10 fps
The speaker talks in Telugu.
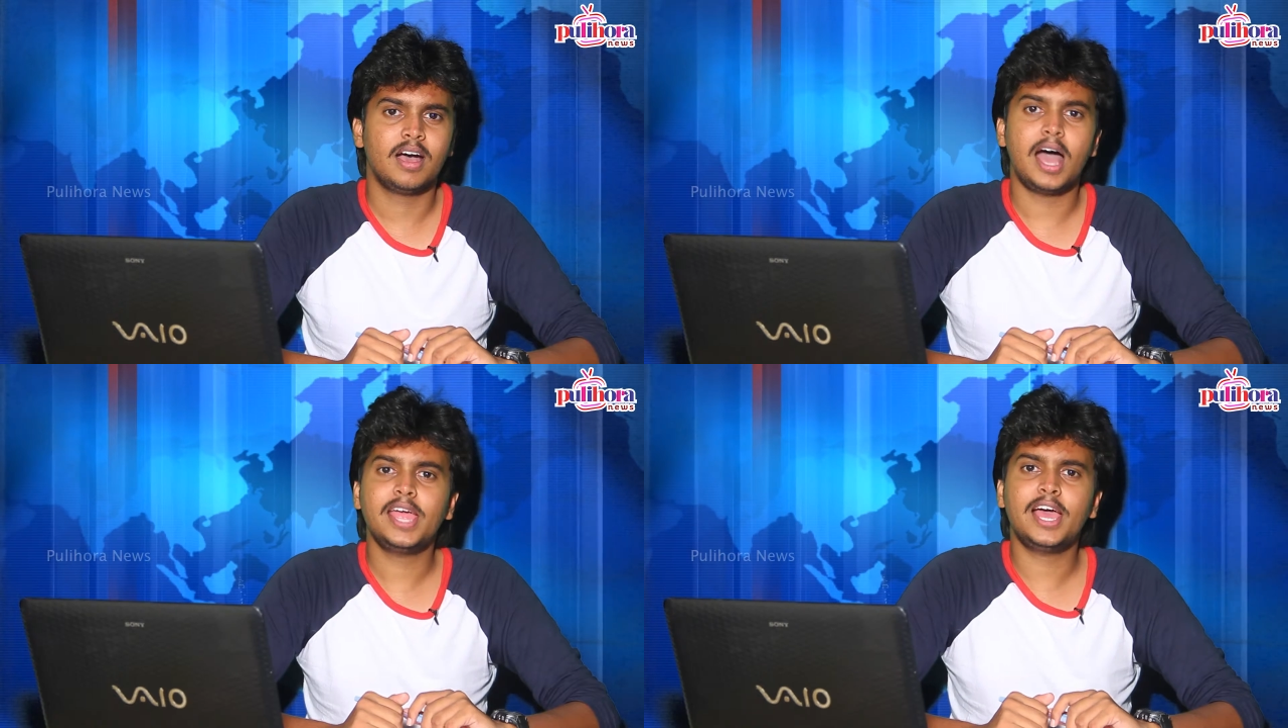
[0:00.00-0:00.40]

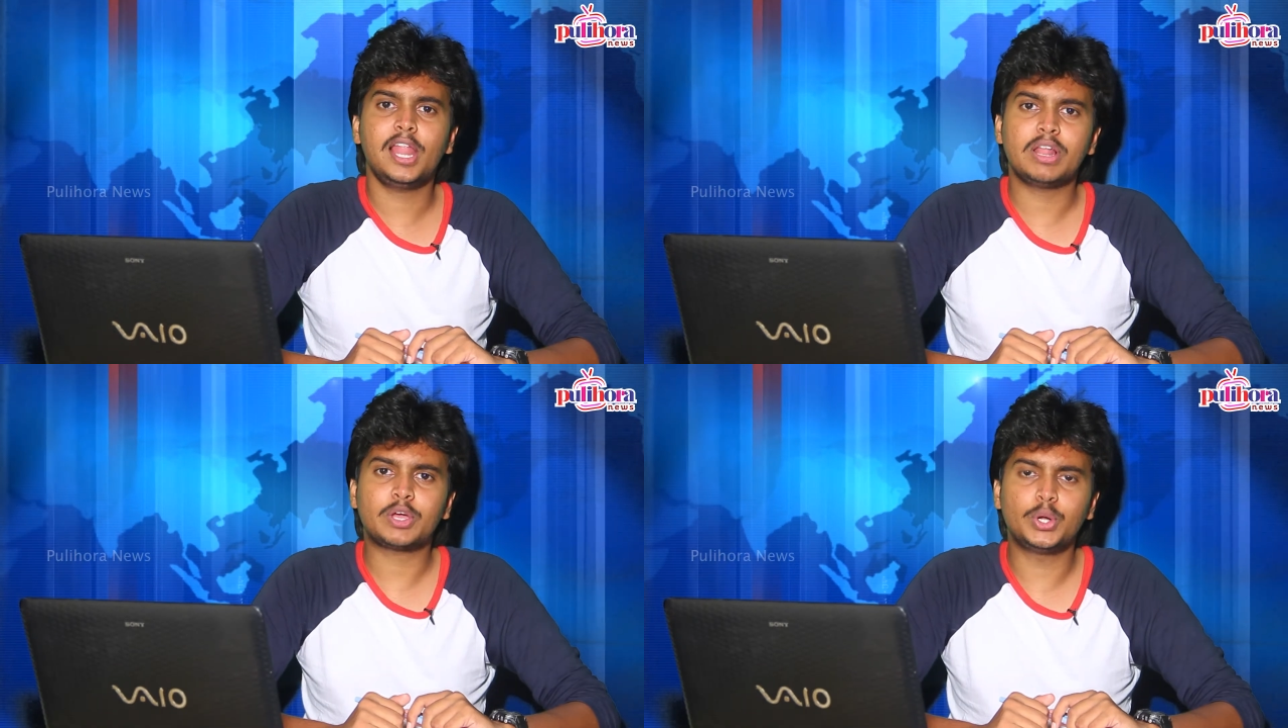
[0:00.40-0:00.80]
హాయ్ హలో
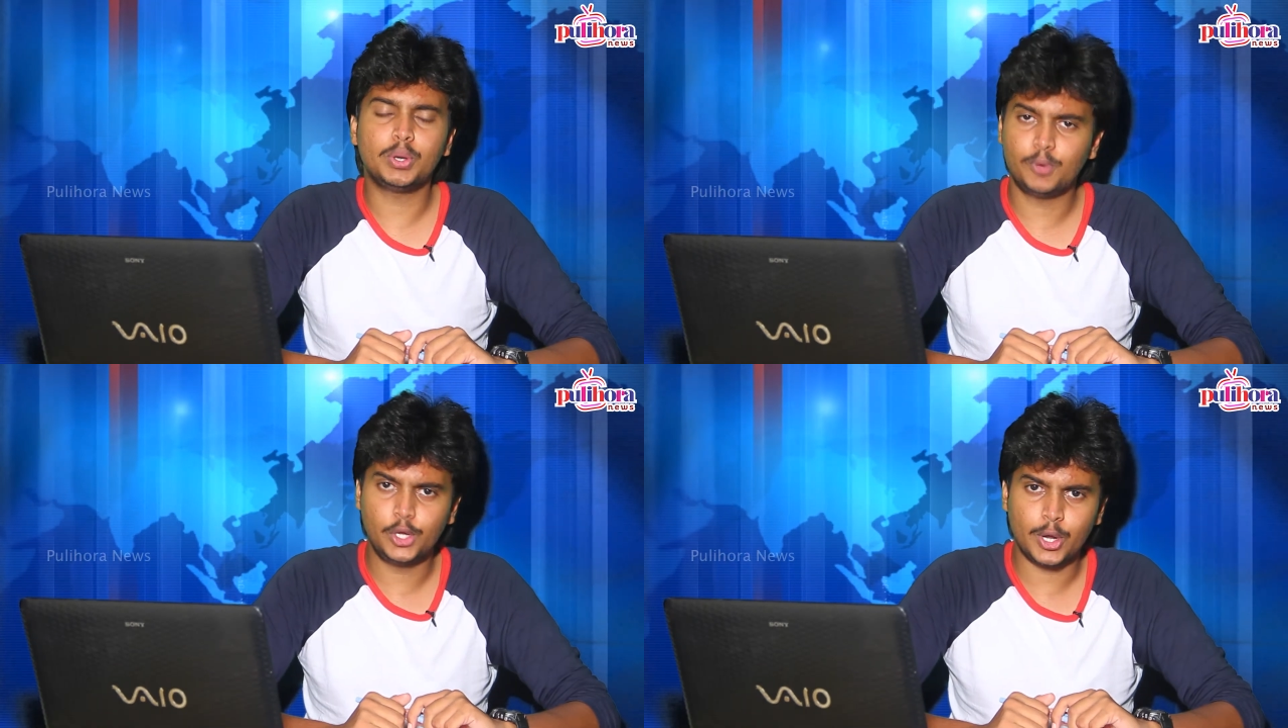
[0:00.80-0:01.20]
వెల్కమ్ టు
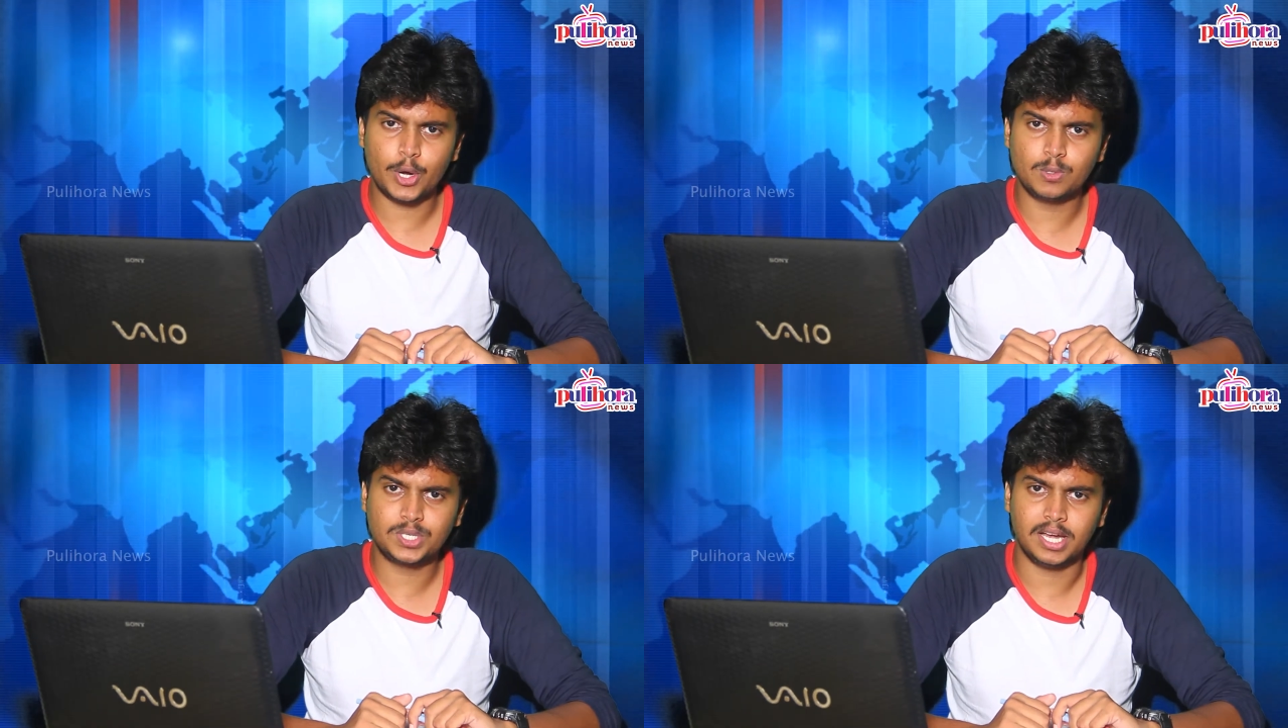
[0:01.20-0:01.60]
పులిహోర
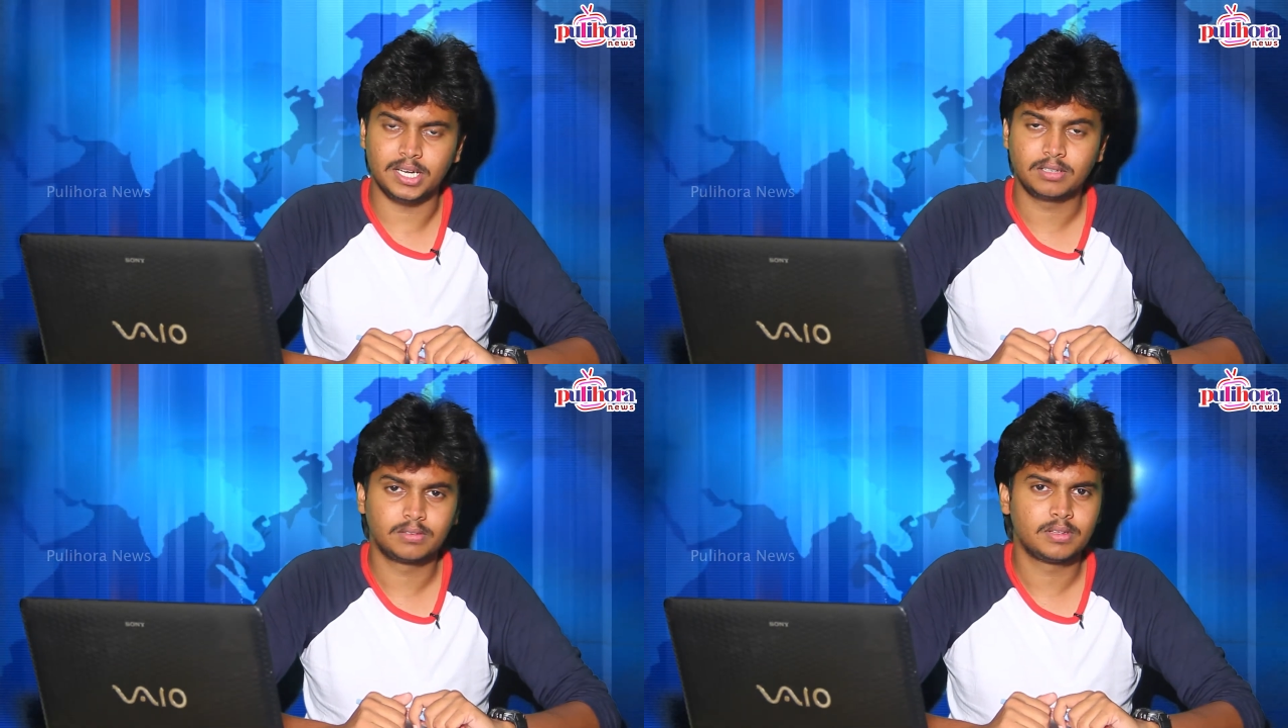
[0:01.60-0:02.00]
న్యూస్ ఛానల్
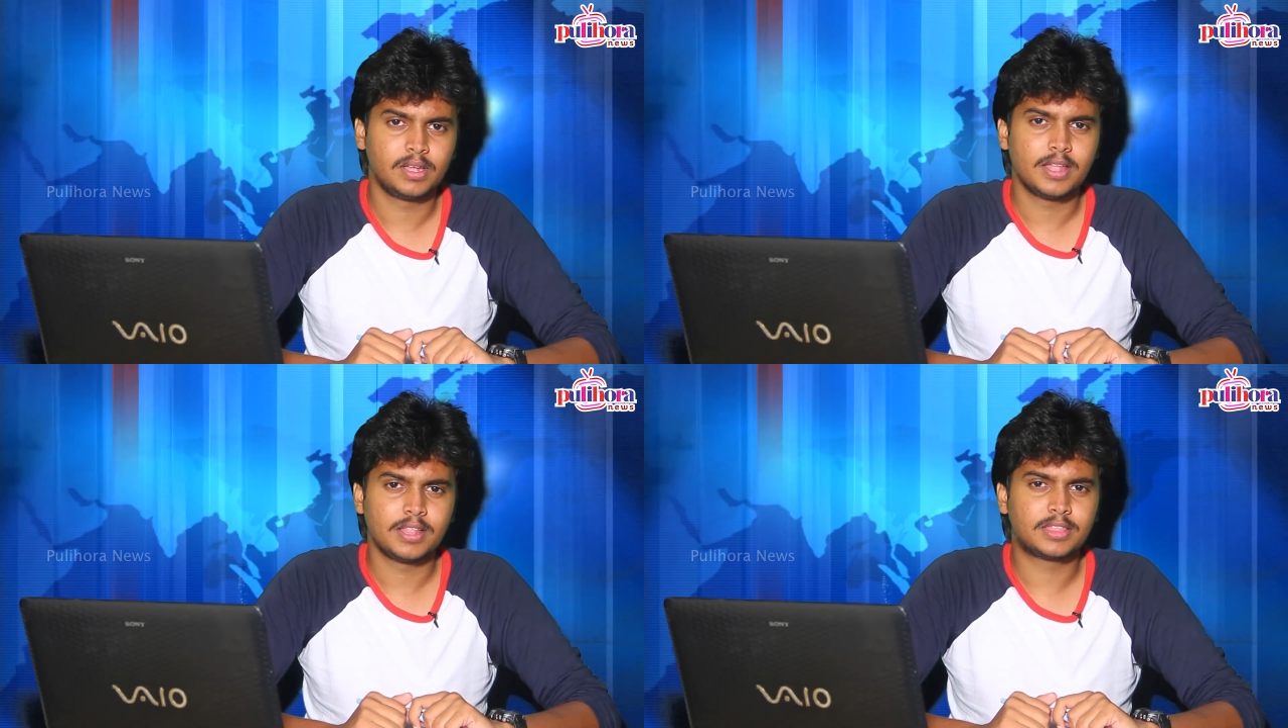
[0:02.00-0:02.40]

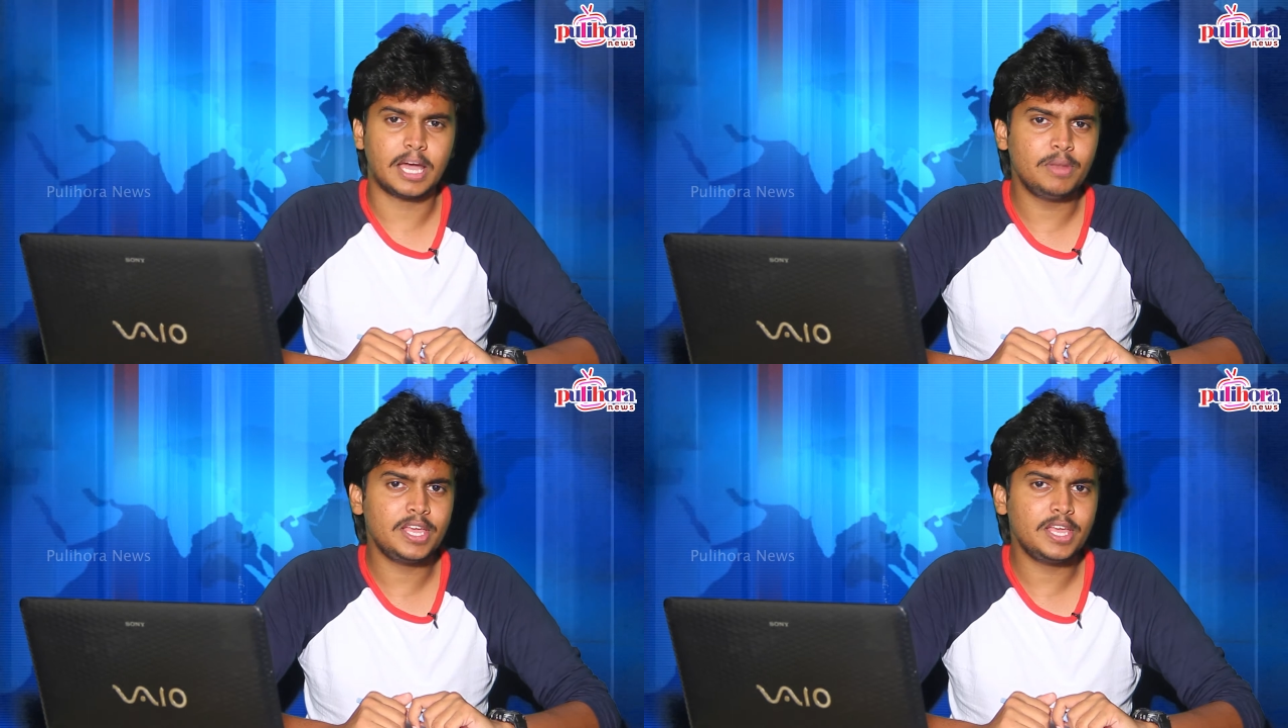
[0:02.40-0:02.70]
తమిళ